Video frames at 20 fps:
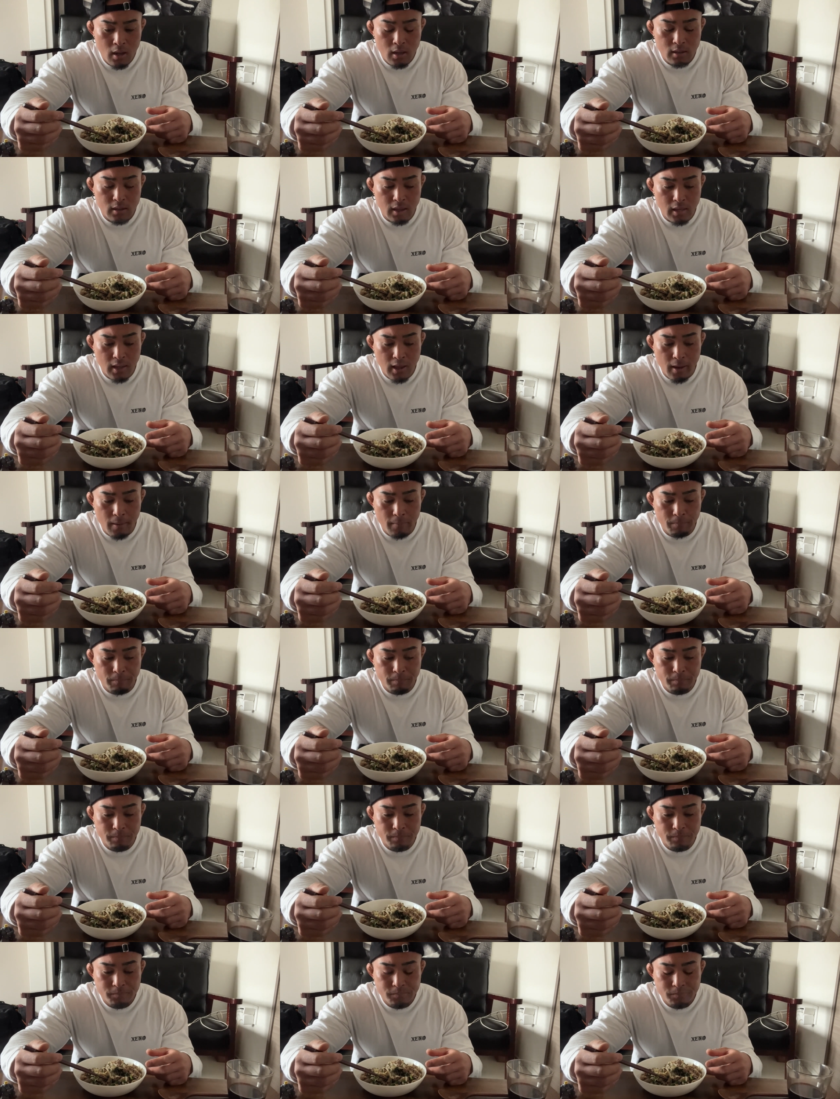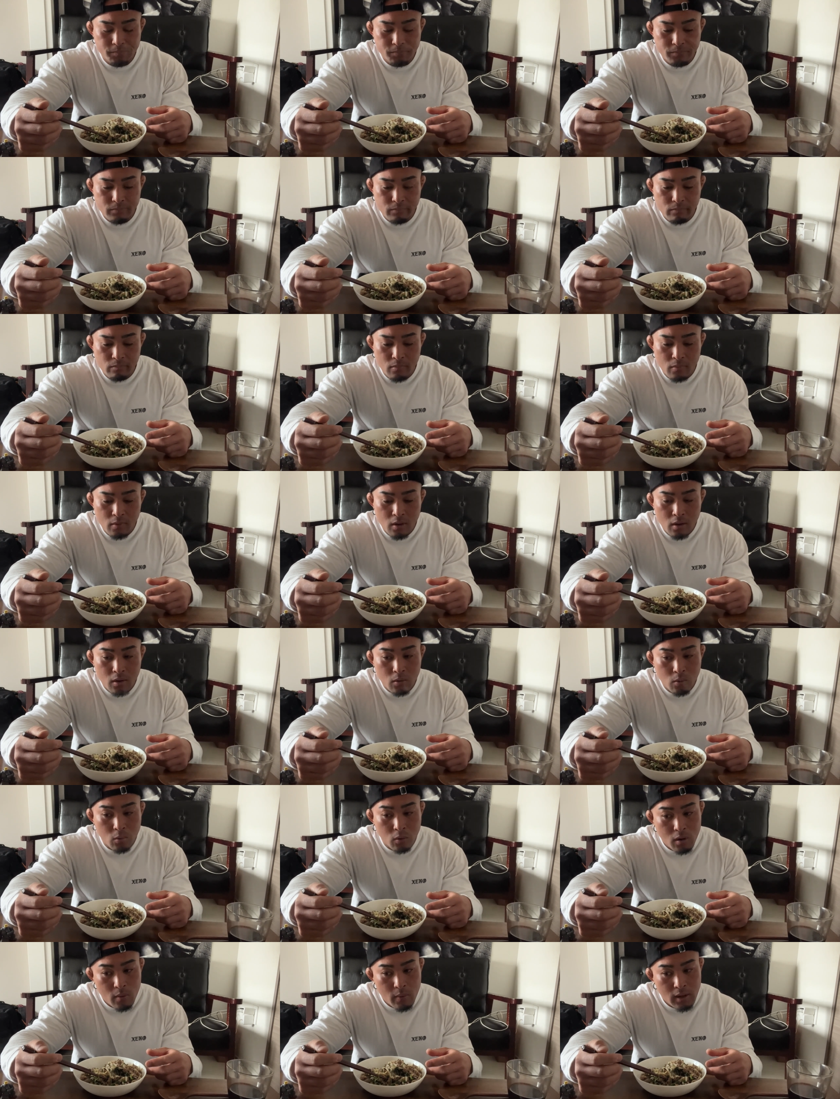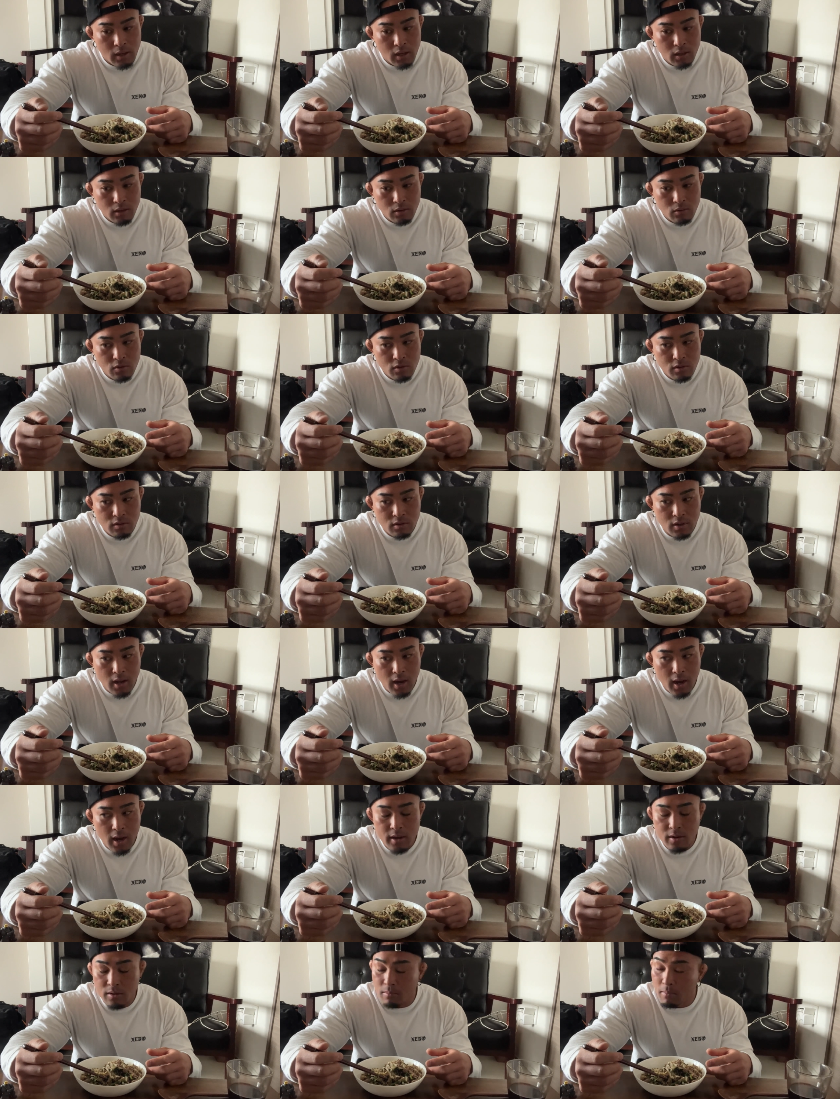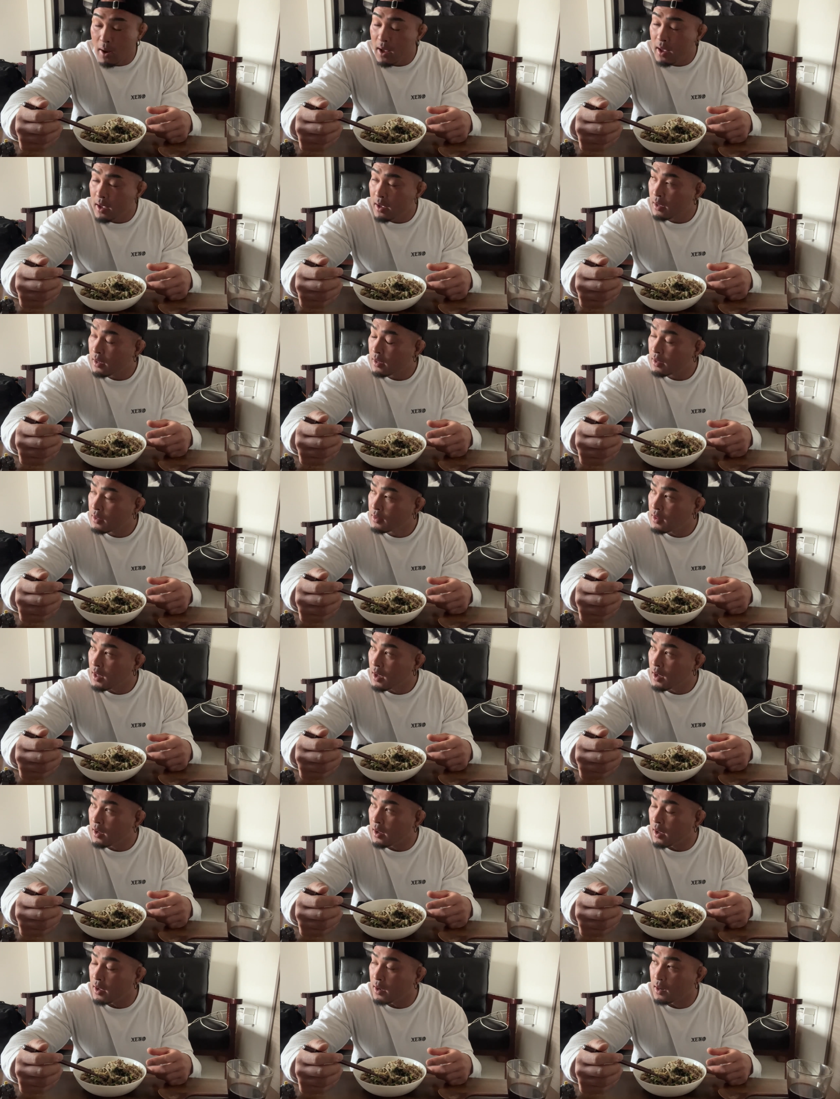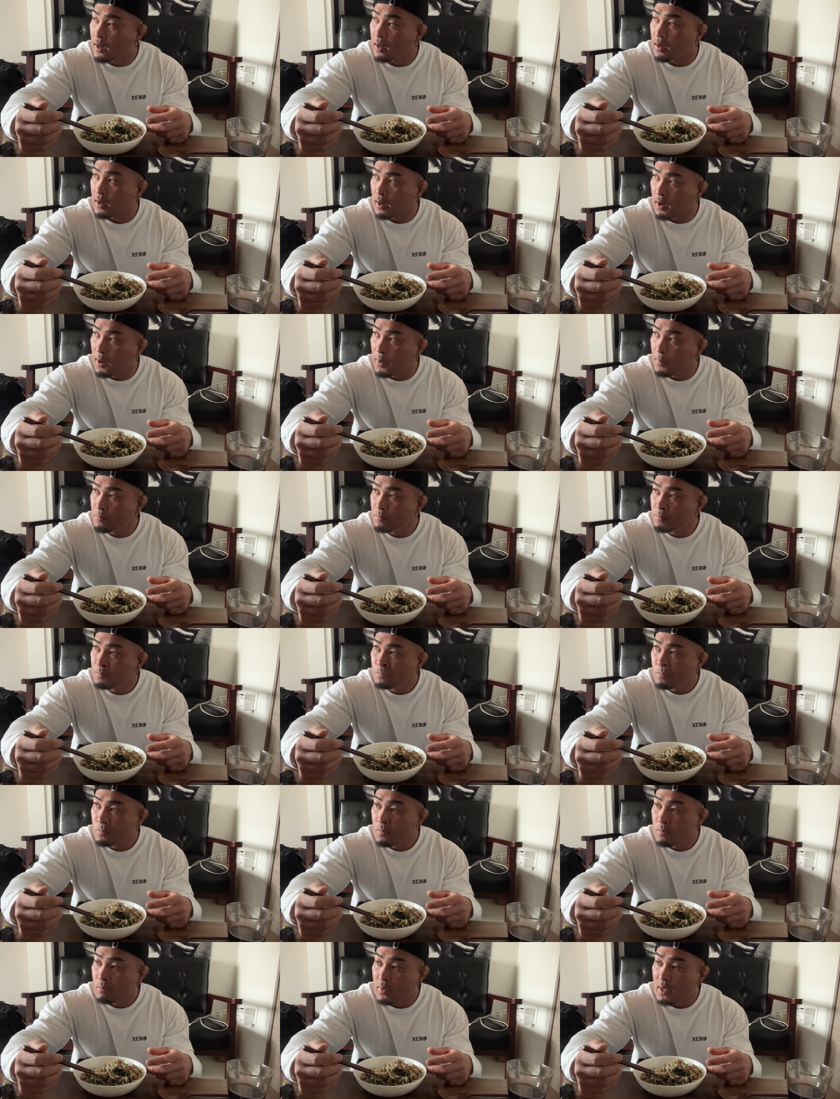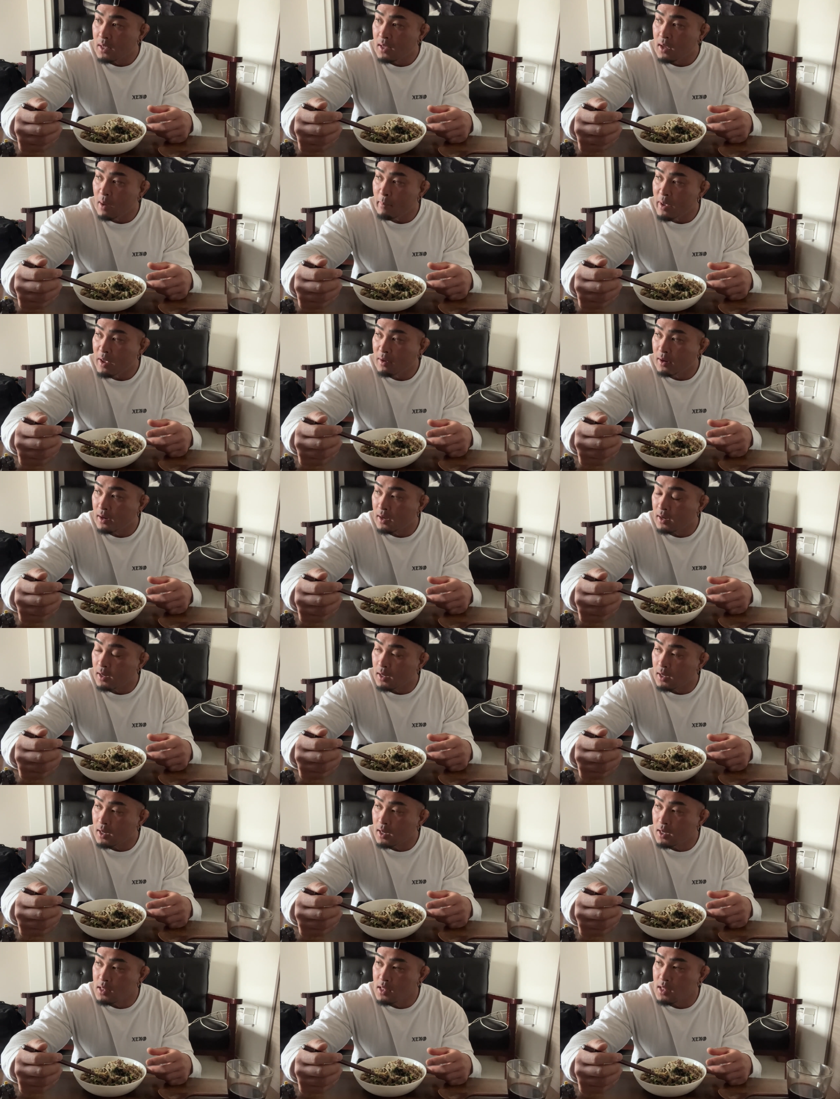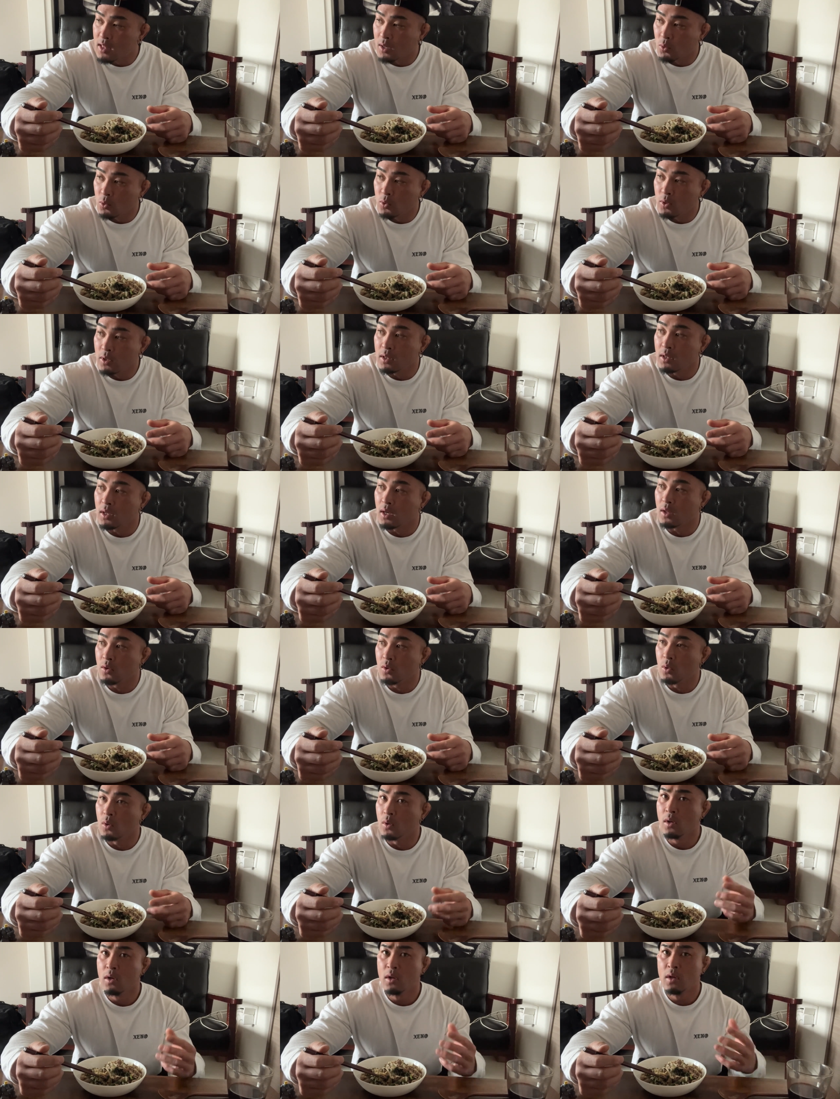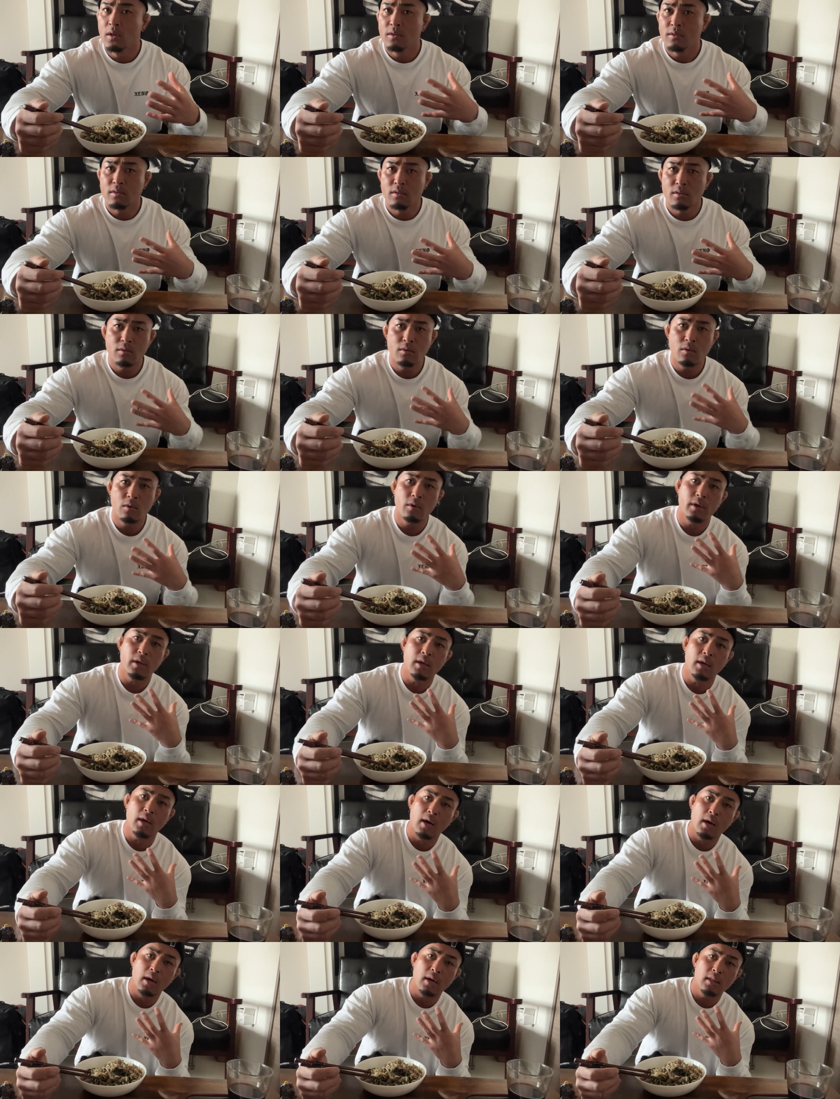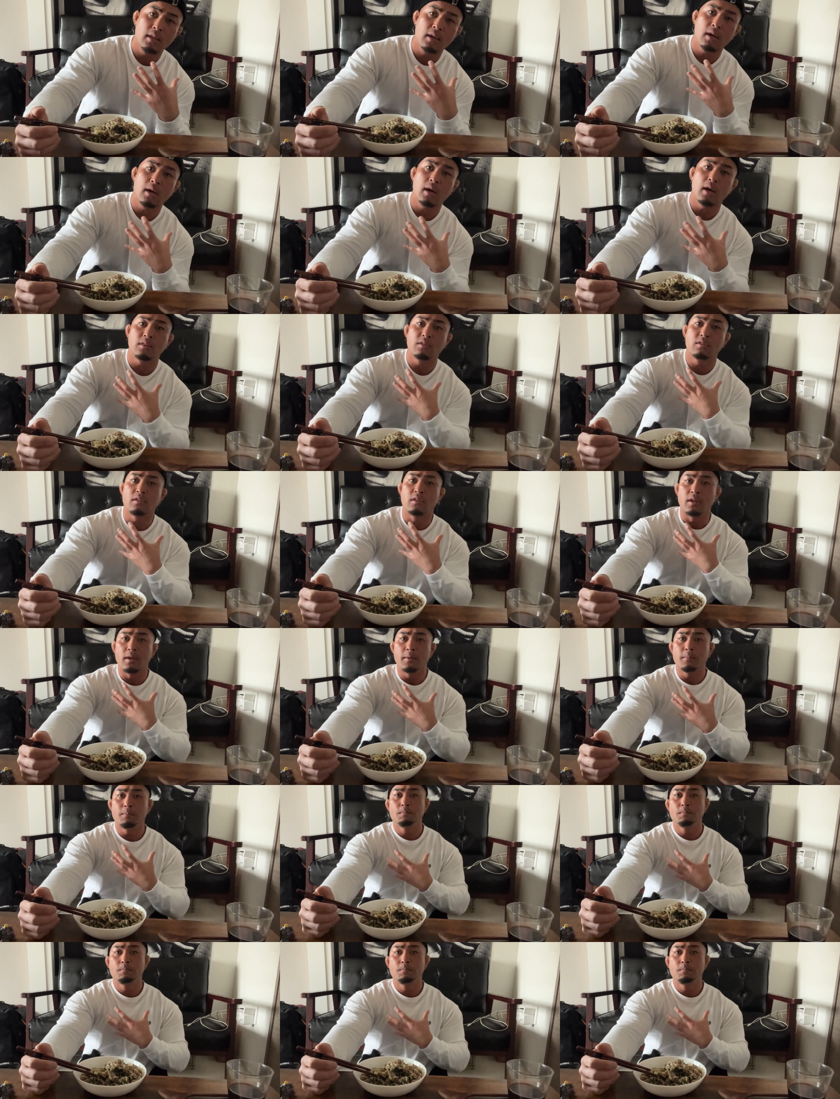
でね、これが血糖質に入る前段階からか、3日目ぐらいから感じたことなんだけど、すごい体が熱い。